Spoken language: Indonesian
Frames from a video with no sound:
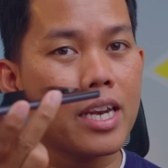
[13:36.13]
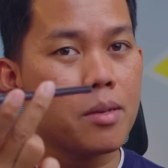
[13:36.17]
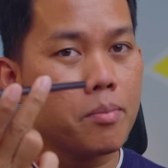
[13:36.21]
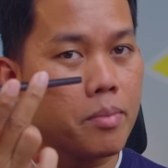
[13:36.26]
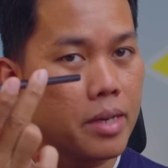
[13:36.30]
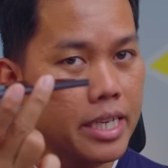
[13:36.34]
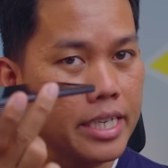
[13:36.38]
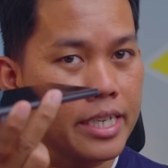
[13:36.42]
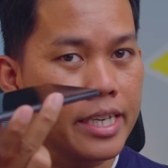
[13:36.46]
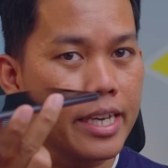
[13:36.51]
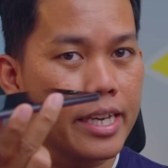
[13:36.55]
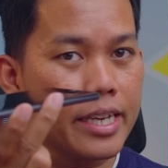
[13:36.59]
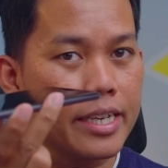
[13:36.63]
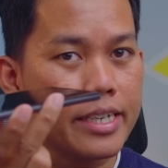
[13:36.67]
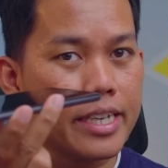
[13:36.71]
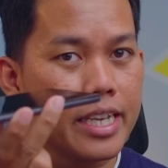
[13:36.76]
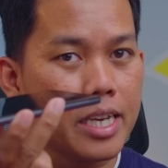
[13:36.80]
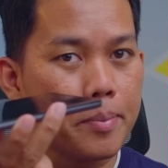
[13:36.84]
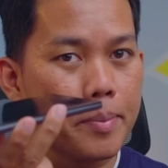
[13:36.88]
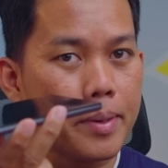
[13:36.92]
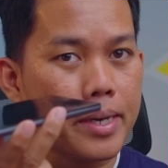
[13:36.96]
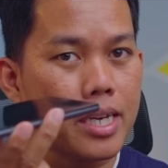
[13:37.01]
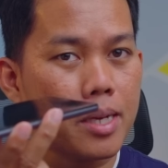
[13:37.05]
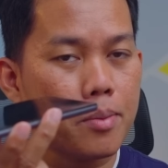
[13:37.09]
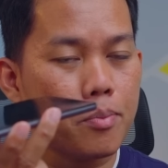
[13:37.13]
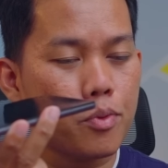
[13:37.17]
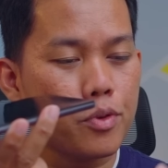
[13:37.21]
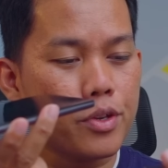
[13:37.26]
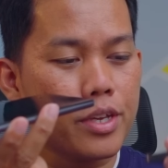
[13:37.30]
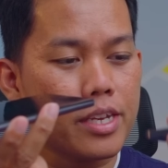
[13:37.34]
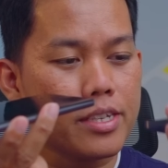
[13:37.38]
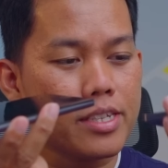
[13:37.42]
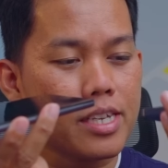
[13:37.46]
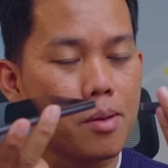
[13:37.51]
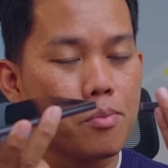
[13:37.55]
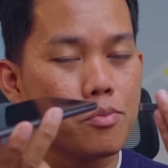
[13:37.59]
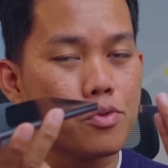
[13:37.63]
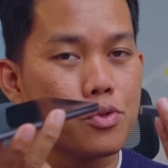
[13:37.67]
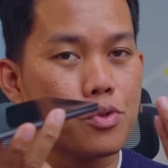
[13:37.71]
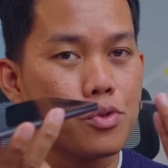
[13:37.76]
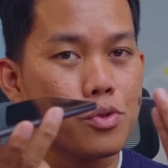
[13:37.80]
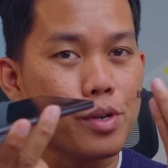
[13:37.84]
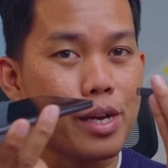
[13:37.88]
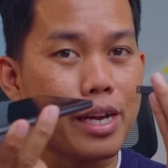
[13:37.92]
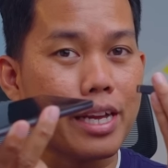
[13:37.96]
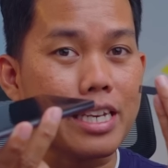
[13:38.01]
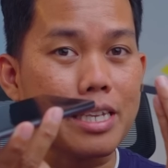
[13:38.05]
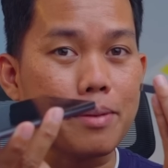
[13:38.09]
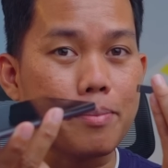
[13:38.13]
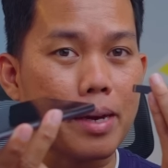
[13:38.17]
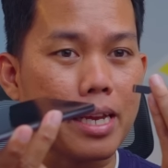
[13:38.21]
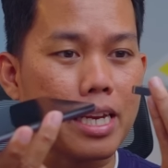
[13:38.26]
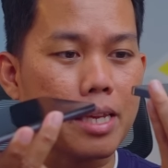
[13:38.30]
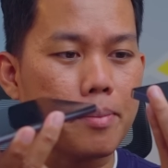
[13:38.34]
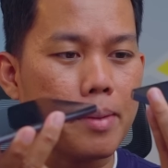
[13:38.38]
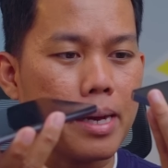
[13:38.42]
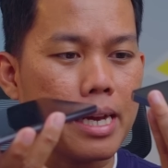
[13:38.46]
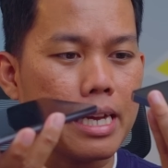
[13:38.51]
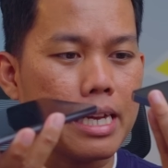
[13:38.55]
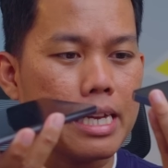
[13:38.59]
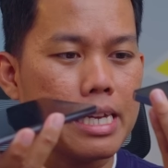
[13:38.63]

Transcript: lebih gede daripada punya Samsung A55